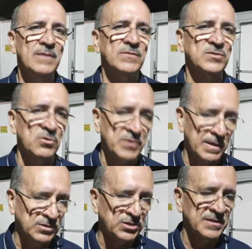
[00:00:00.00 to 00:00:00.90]
vocês estão
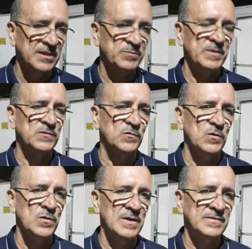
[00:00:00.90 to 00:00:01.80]
entrevistando as
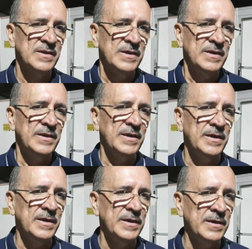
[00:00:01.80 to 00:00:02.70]
pessoas
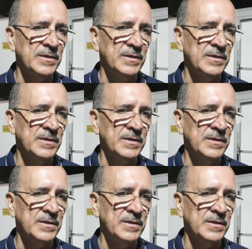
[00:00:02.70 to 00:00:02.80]
e,